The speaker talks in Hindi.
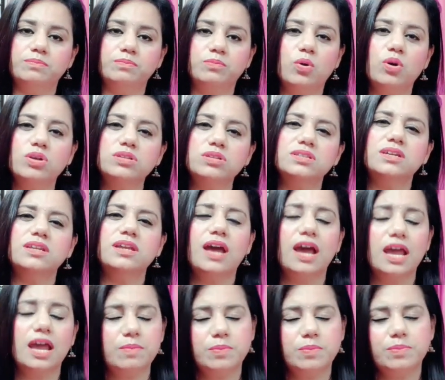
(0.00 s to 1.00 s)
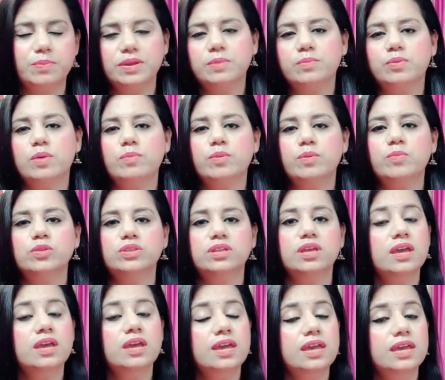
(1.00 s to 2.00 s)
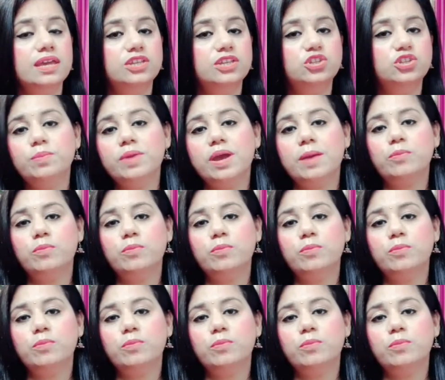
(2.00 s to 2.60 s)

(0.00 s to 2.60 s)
बहुत सारे हाई बीपी की प्रॉब्लम होती है जो मैं आप